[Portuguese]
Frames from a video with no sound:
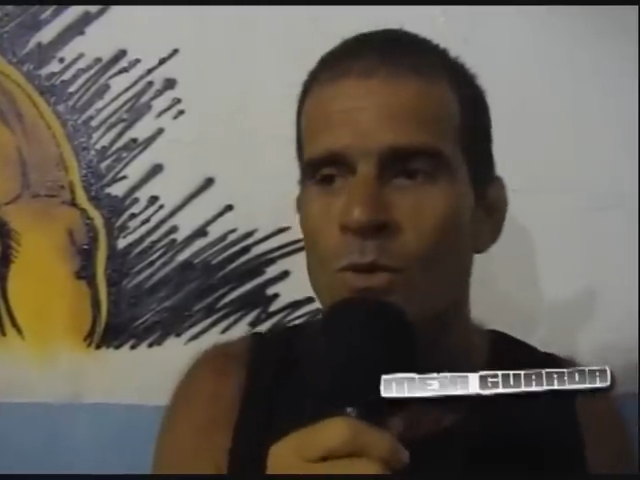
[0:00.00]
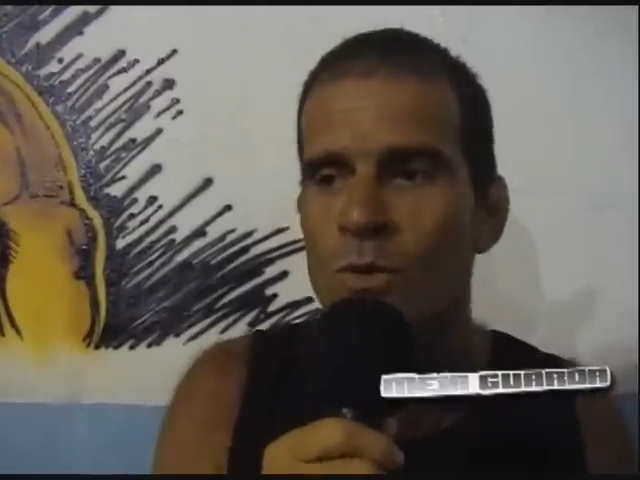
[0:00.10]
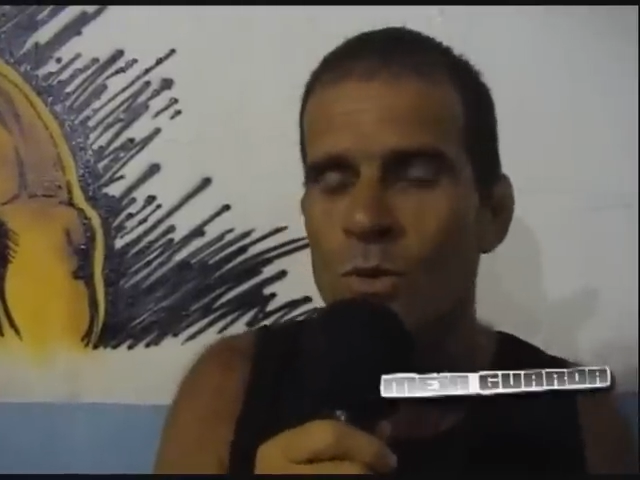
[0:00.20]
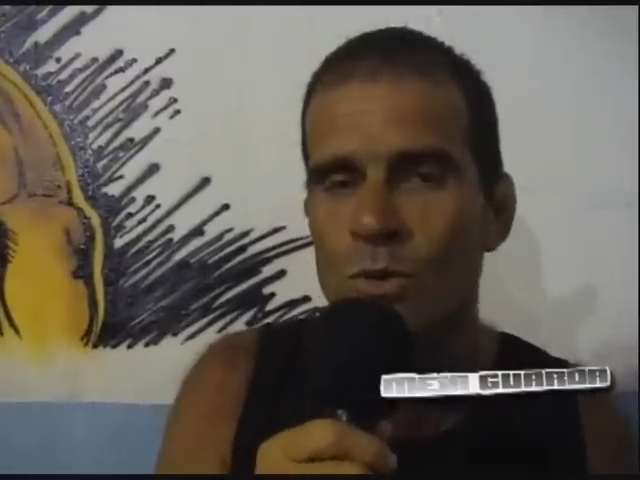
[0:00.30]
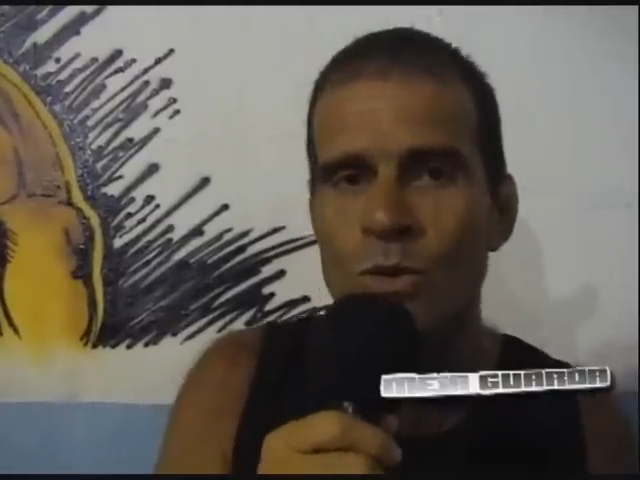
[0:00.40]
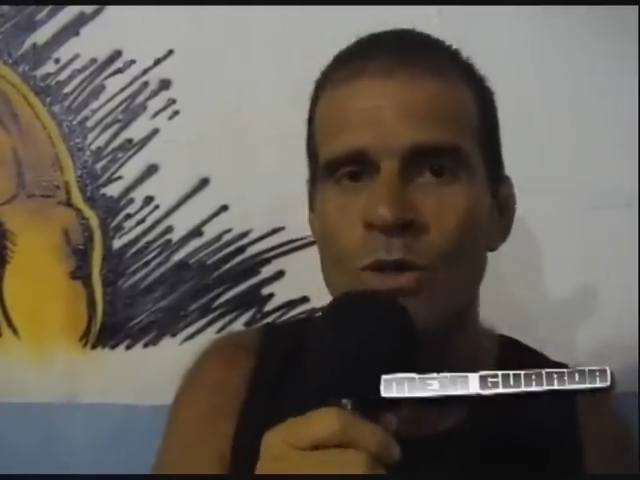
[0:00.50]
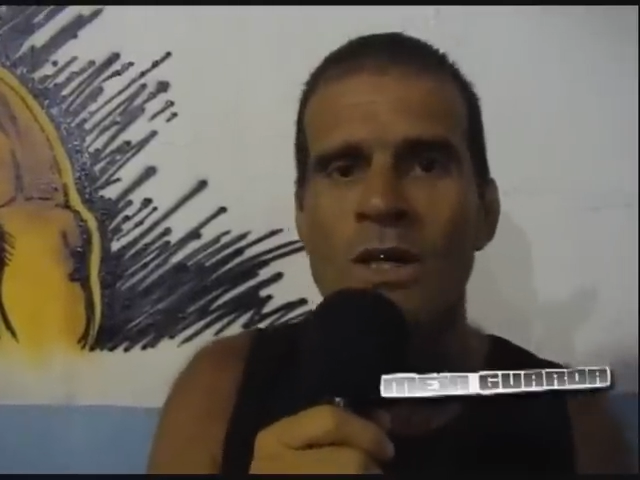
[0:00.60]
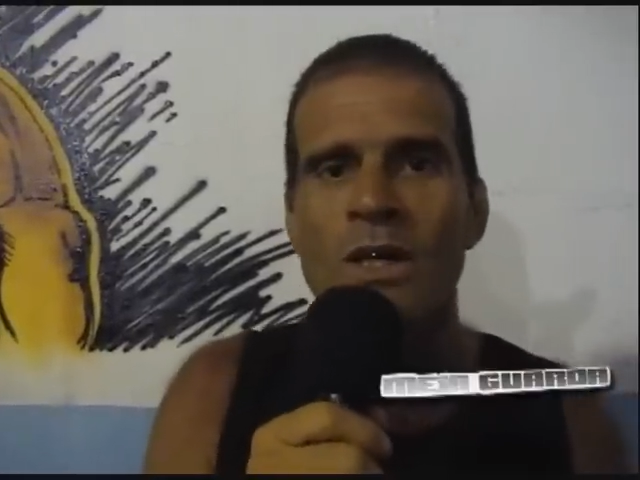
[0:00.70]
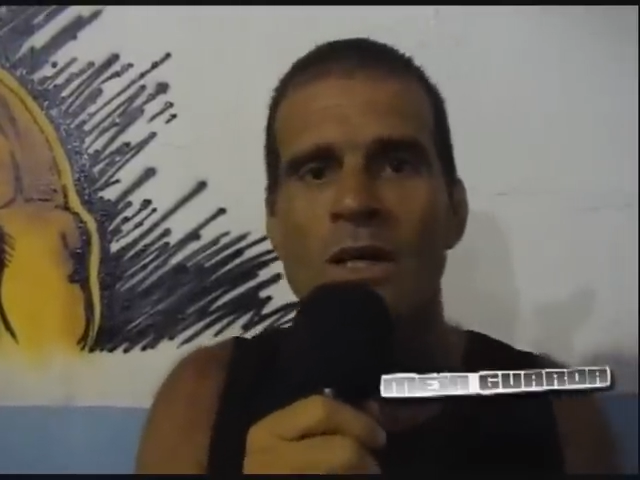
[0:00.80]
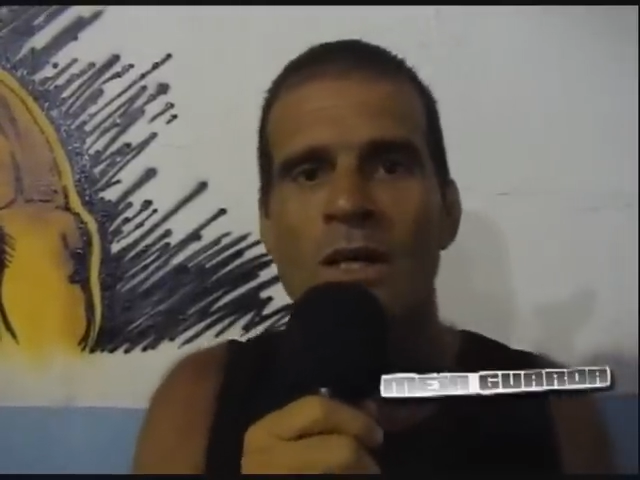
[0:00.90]
com o Dudu
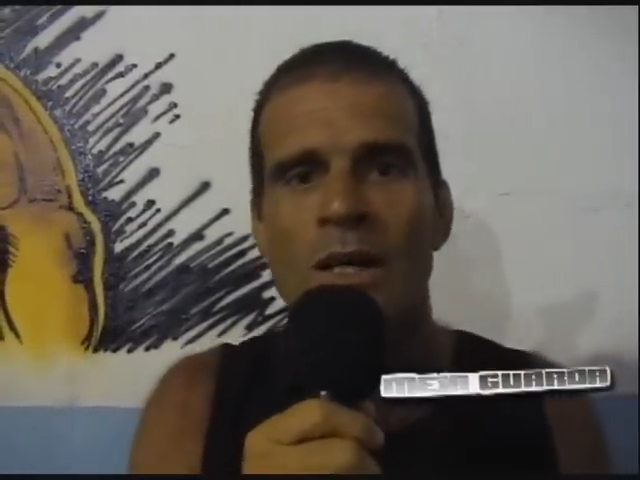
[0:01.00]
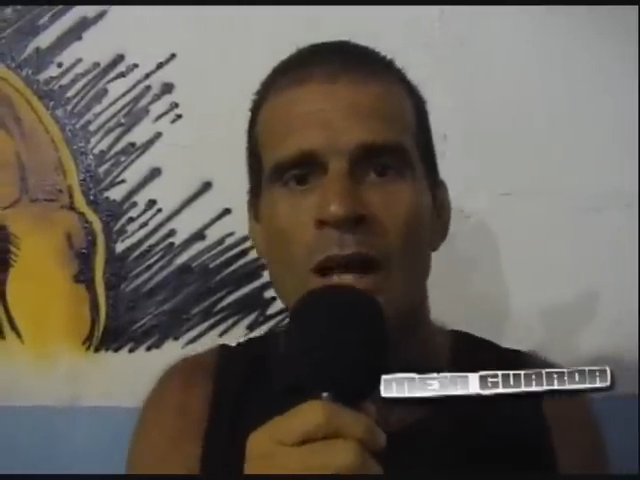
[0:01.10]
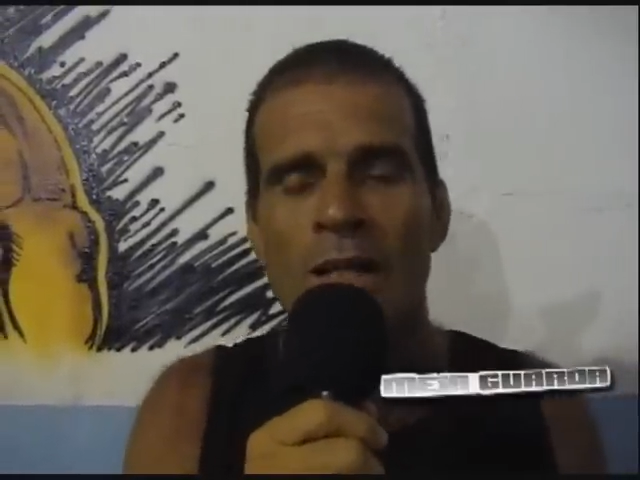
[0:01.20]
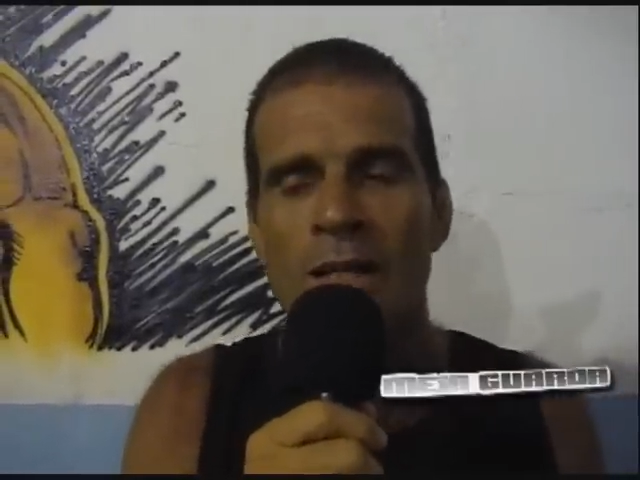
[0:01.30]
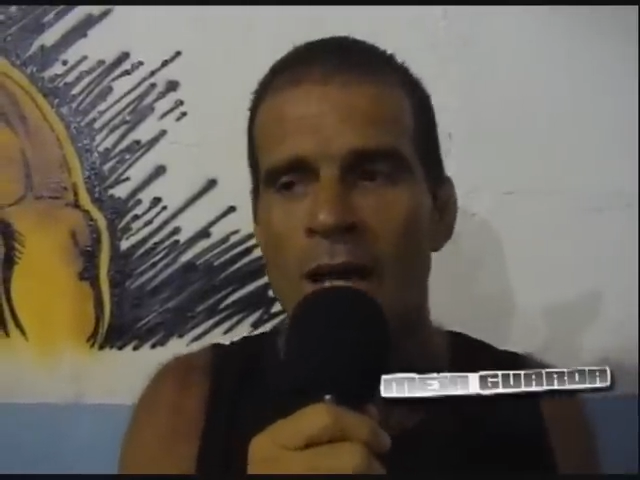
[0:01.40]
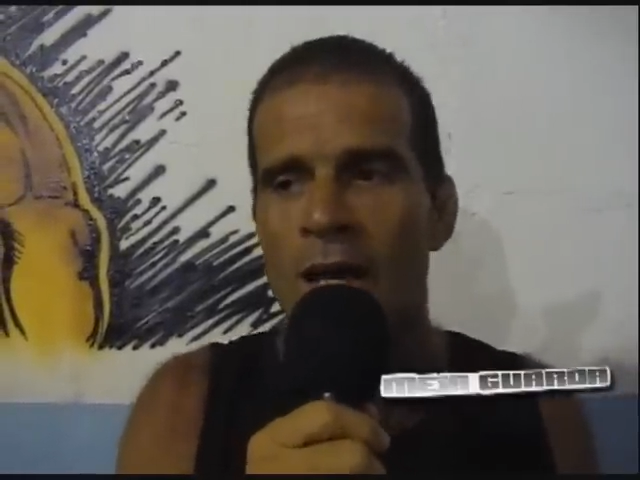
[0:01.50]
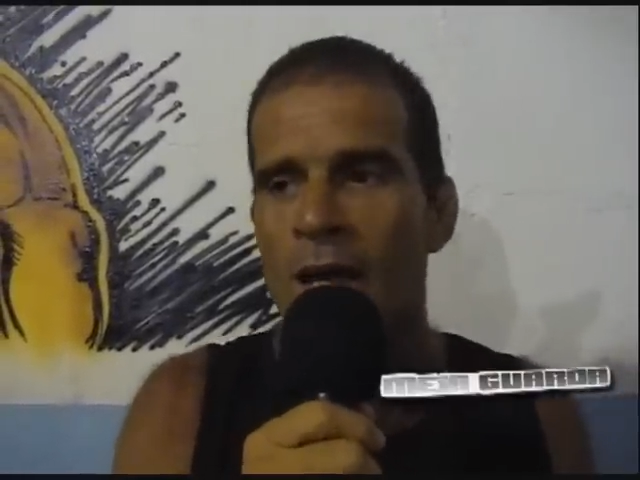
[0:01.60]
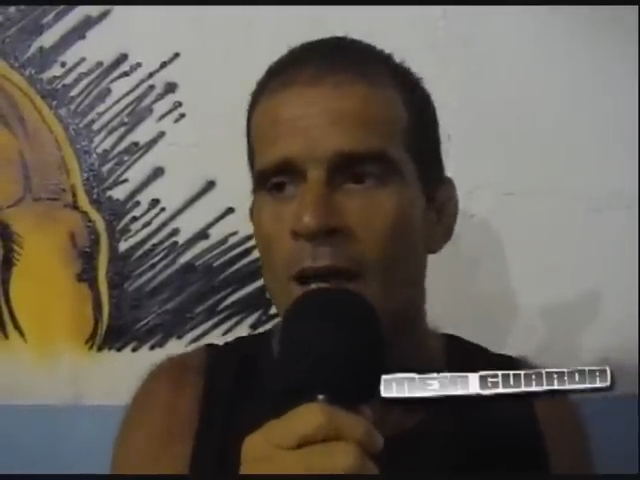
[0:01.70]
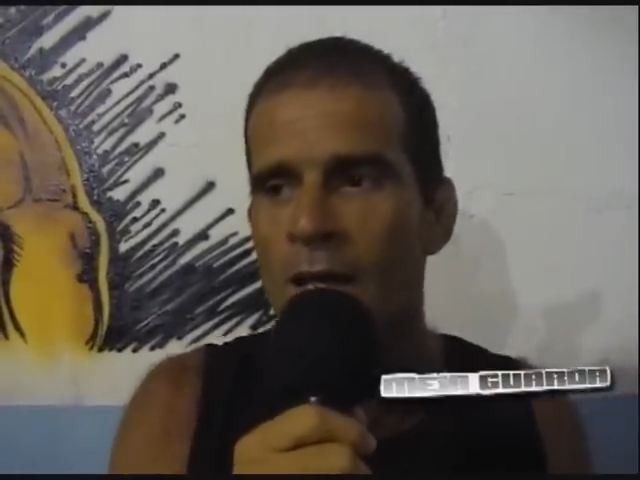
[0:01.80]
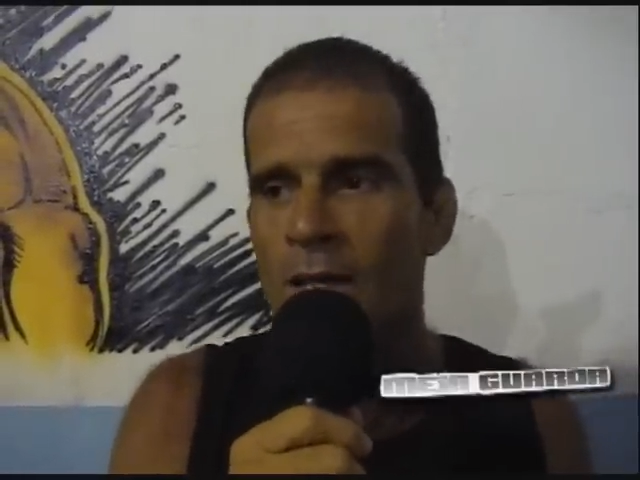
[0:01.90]
lá
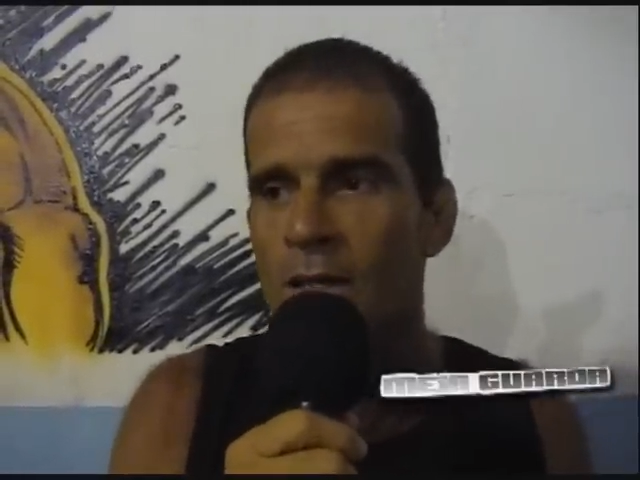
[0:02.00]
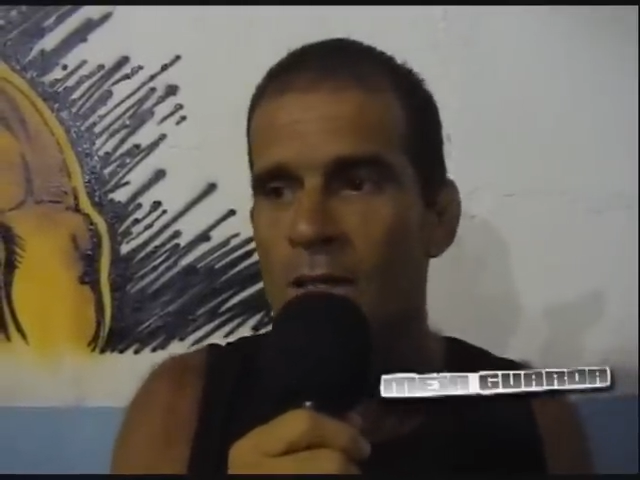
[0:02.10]
da,